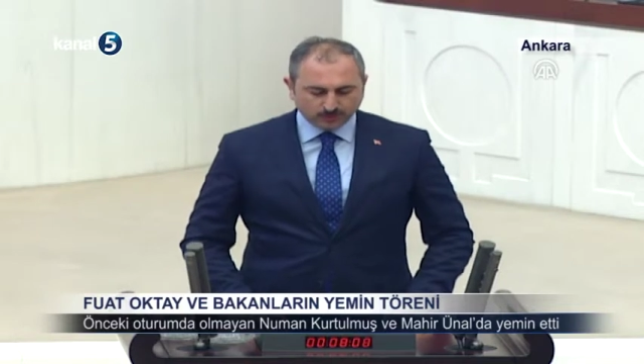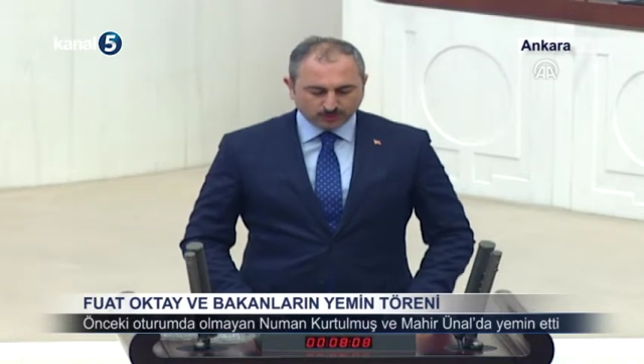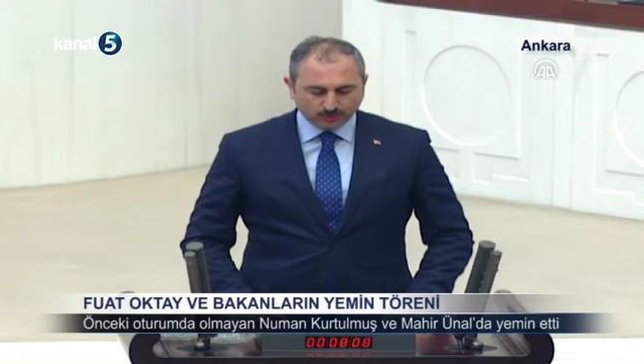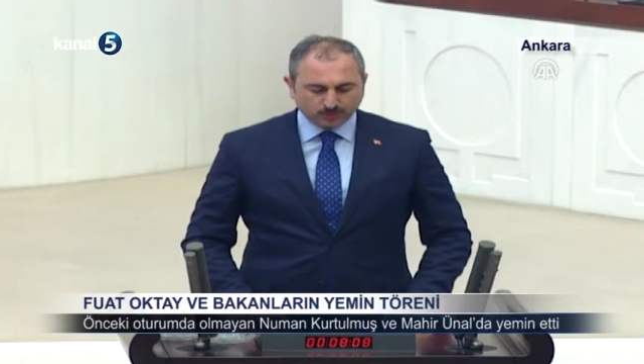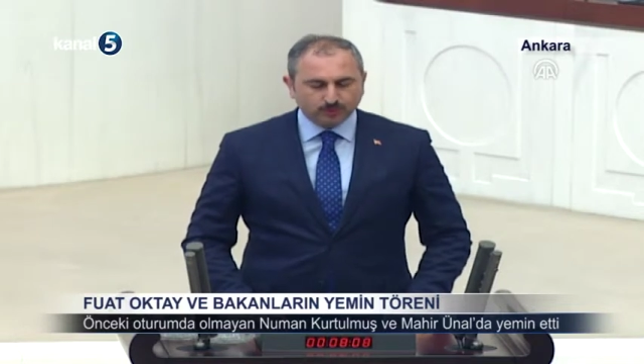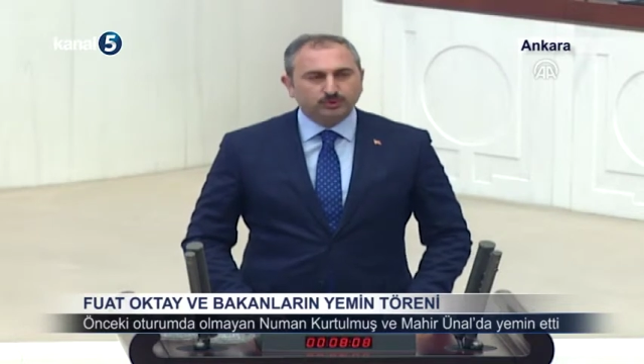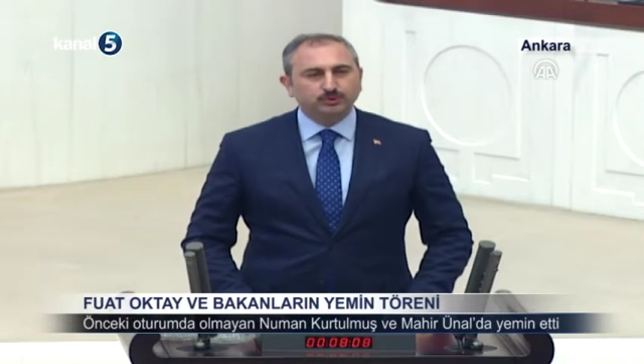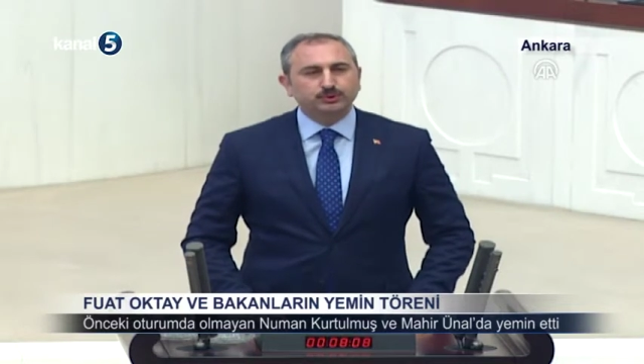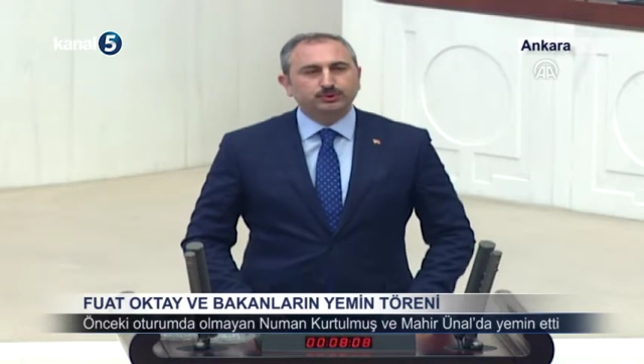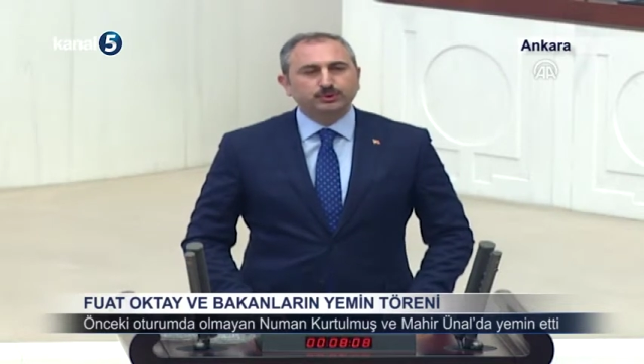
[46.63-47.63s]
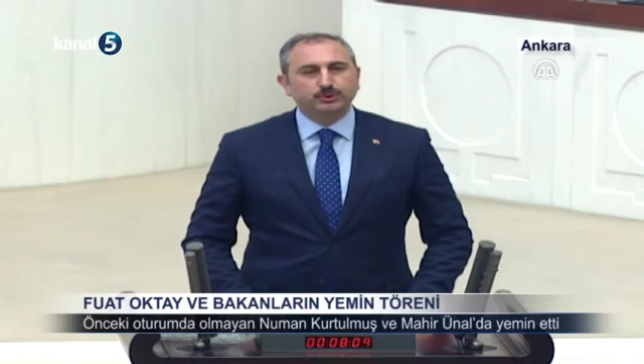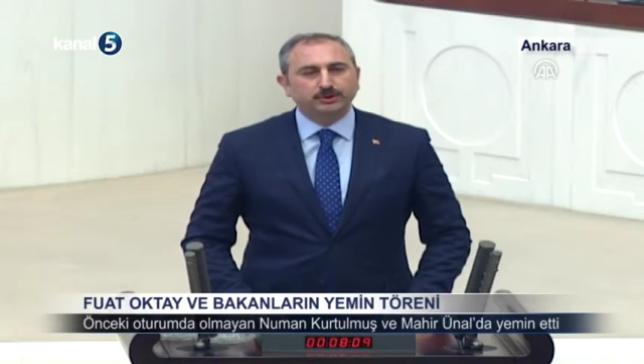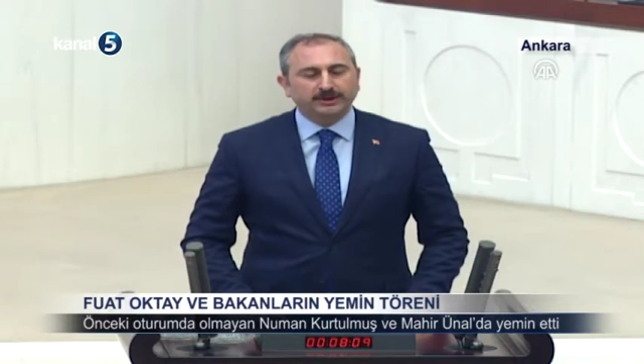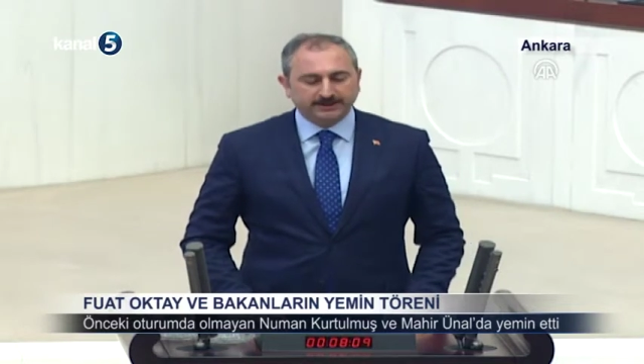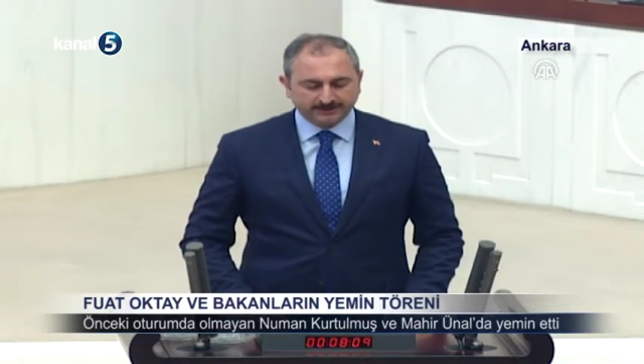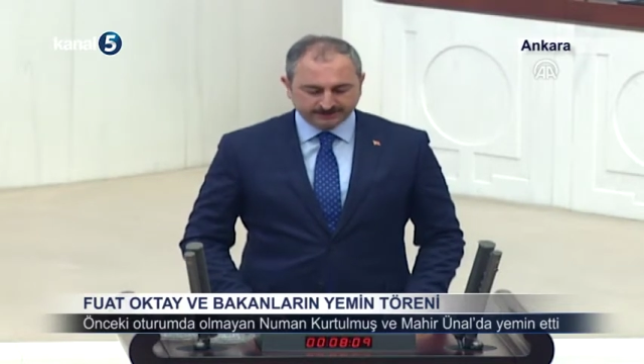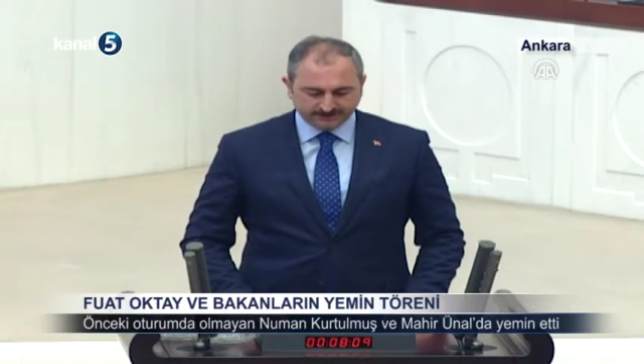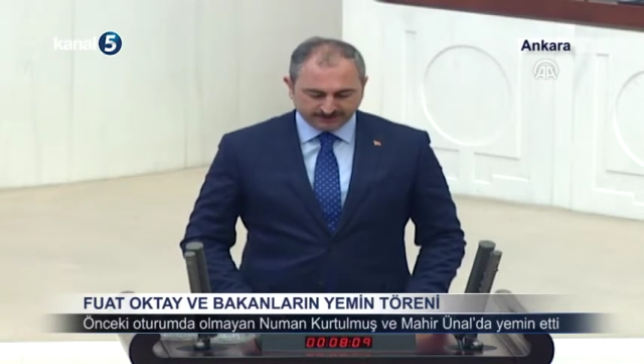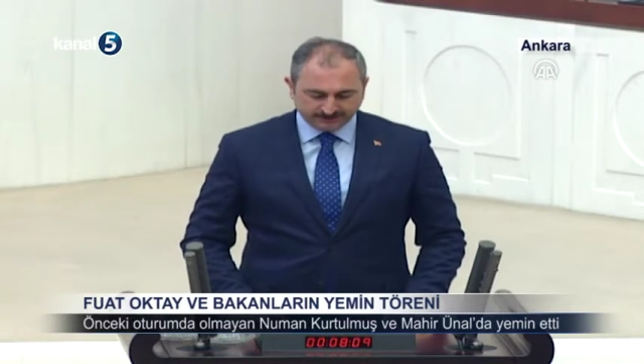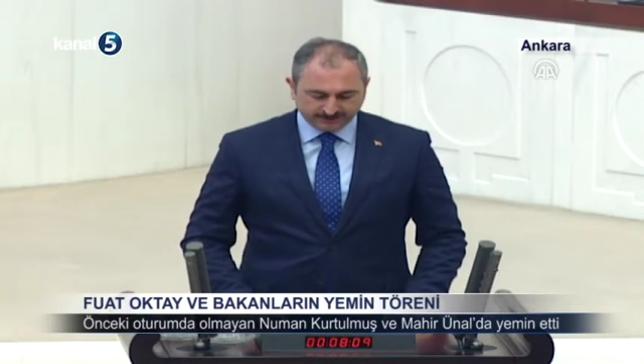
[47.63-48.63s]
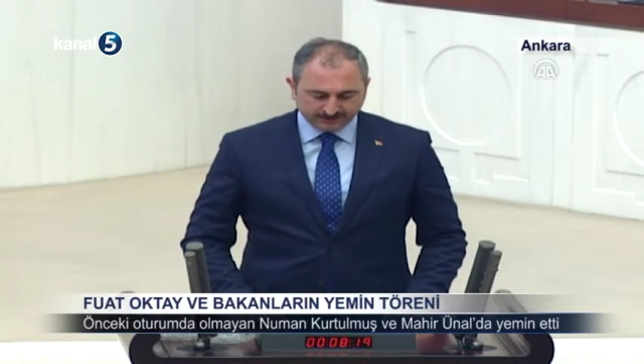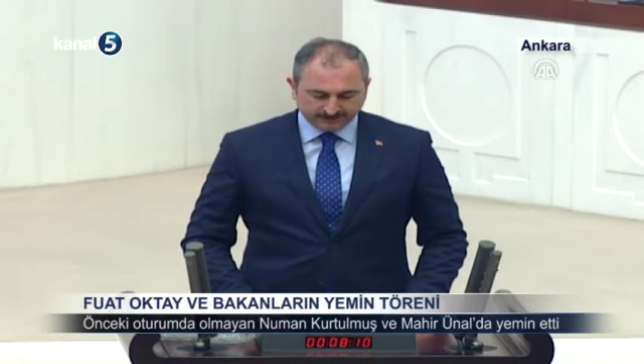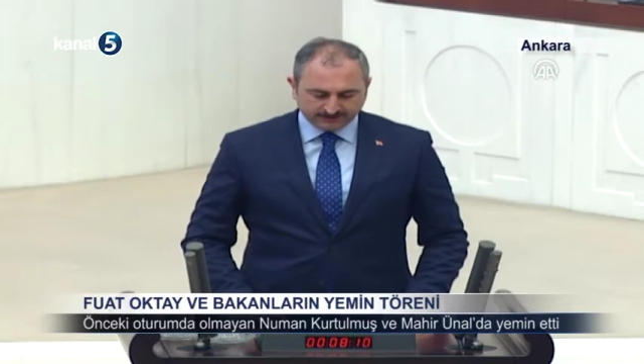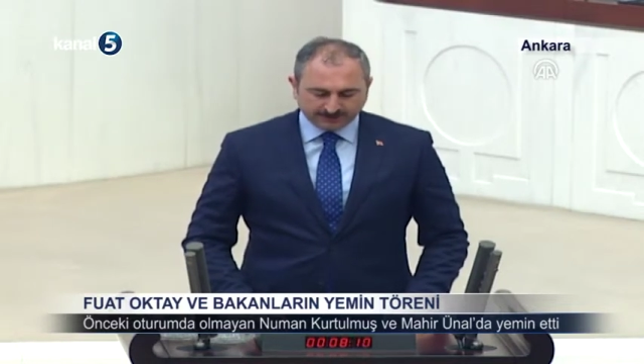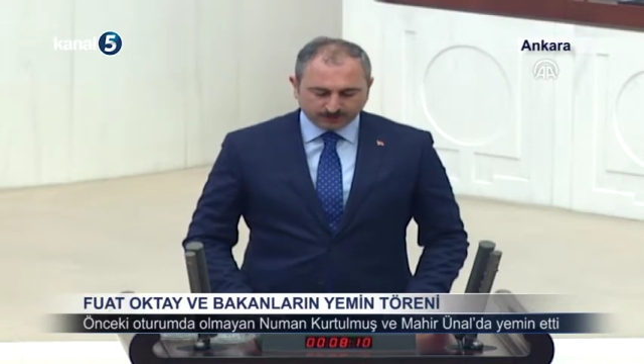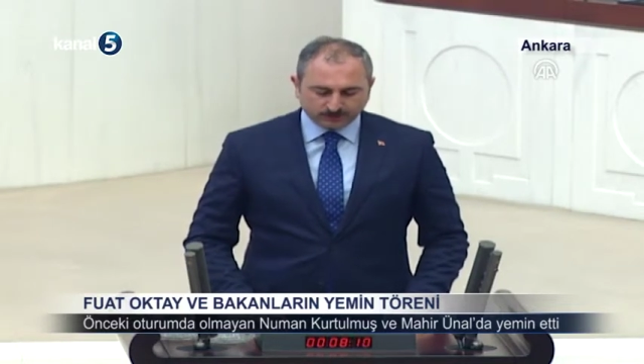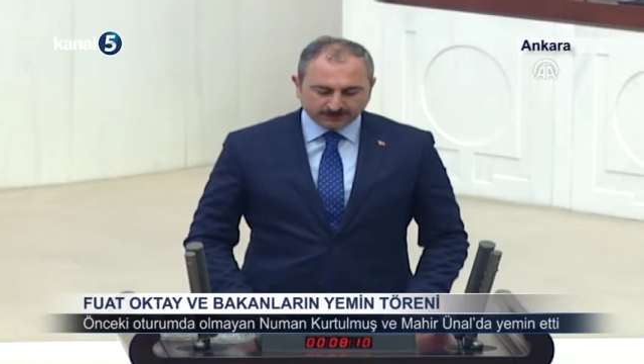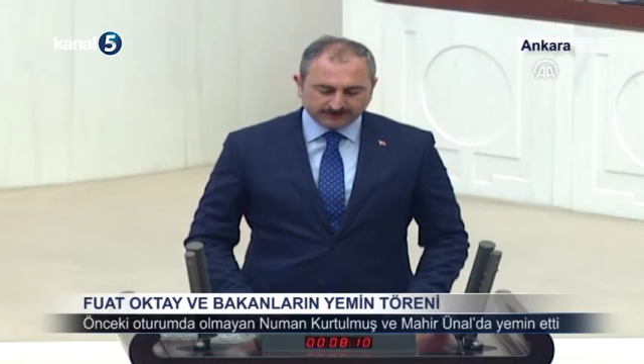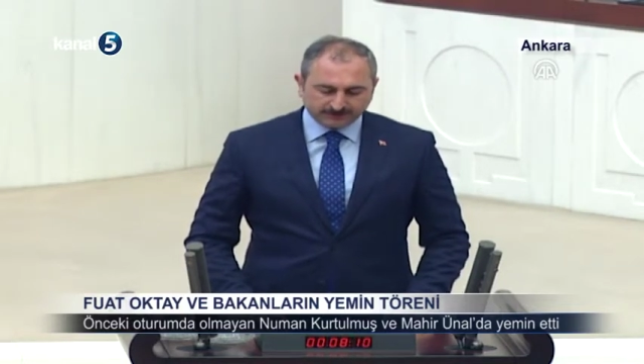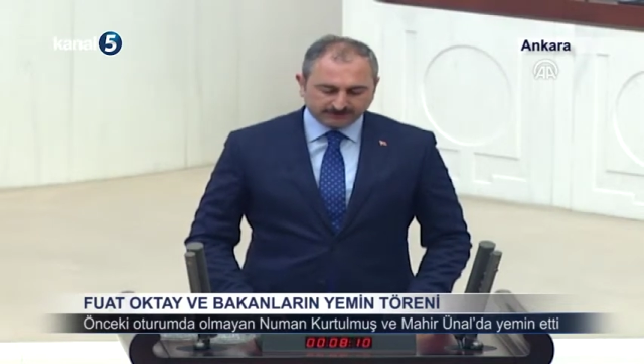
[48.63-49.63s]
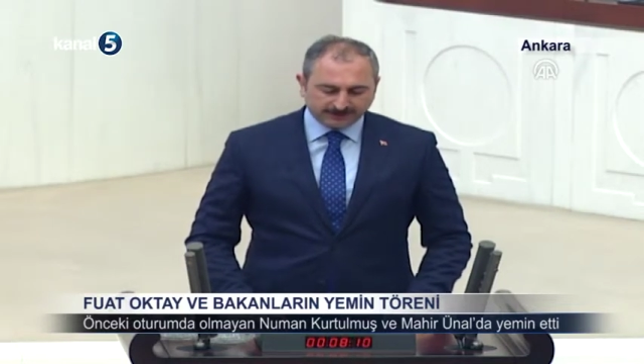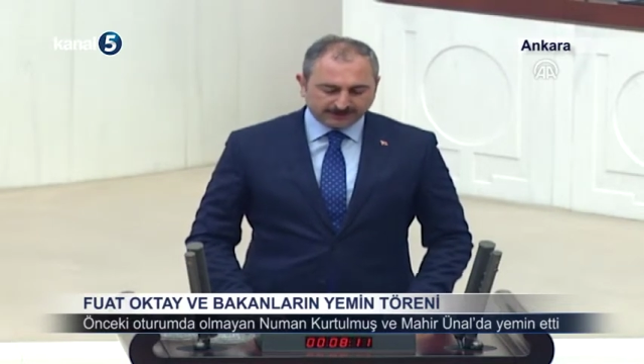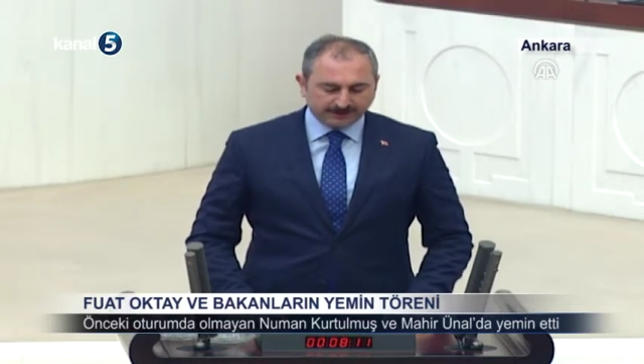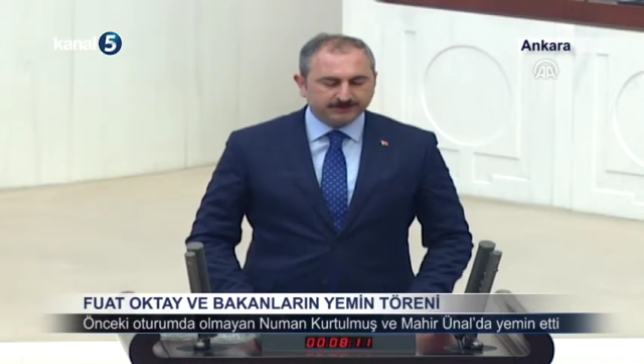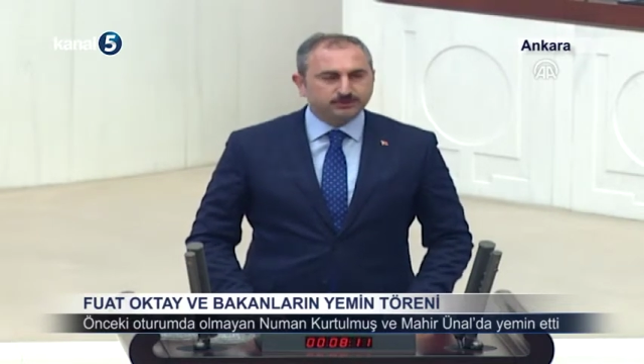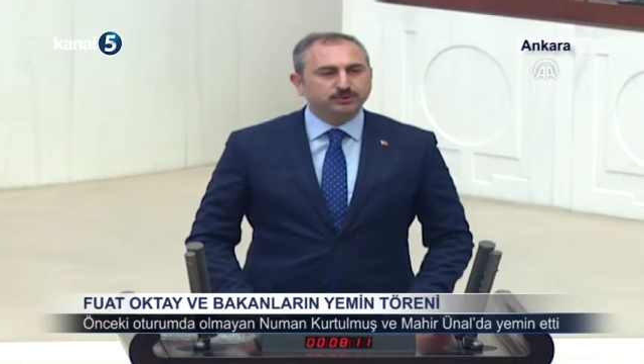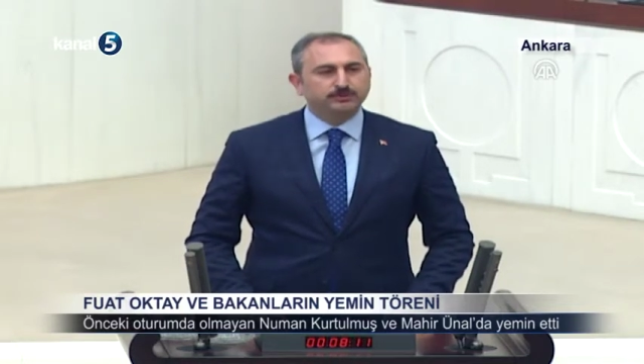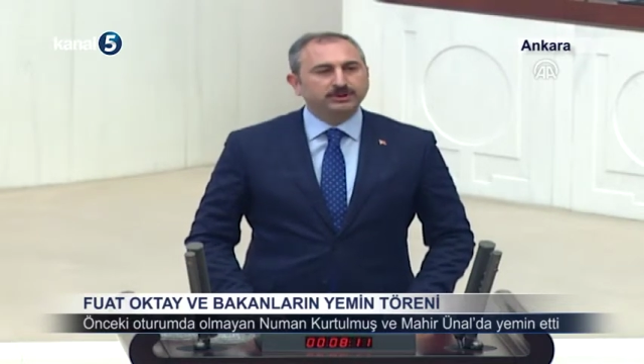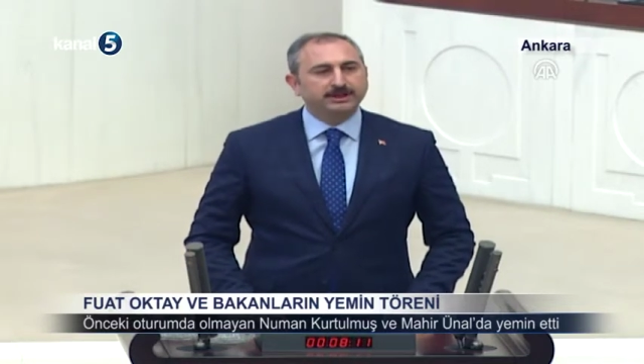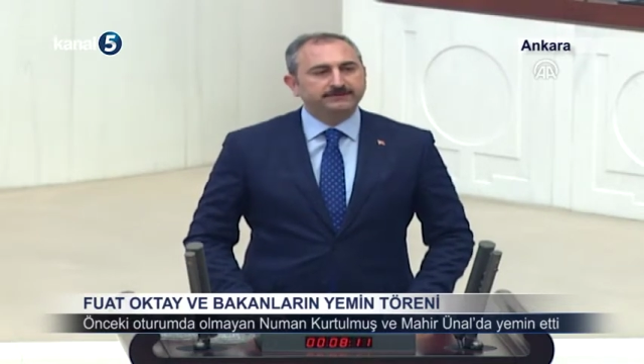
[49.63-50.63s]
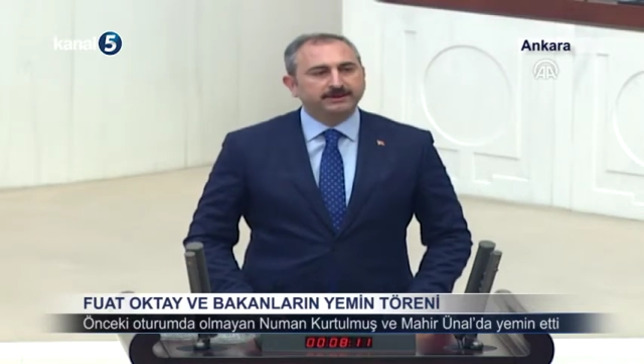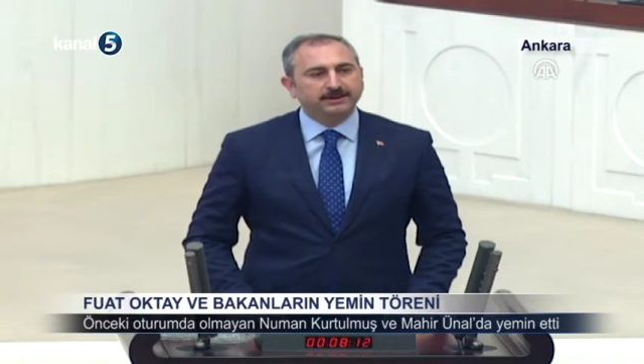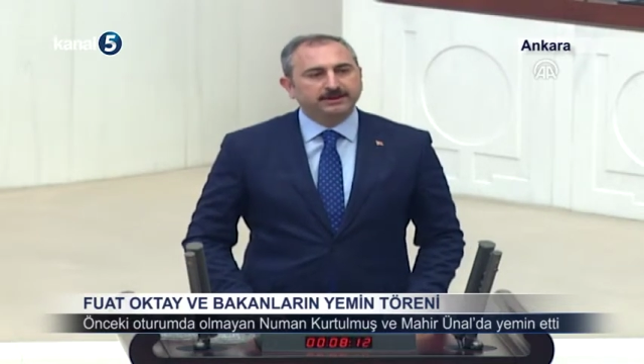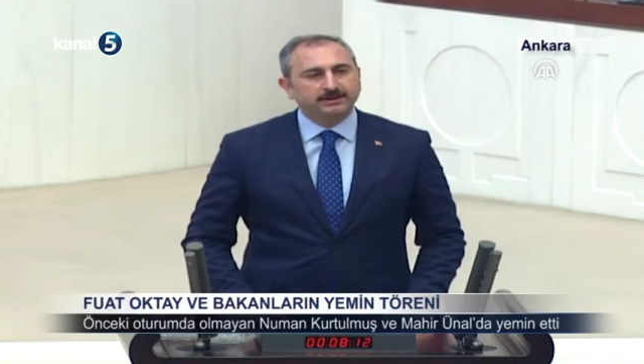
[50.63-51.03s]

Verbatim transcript: hukukun üstünlüğüne, demokratik ve layık cumhuriyete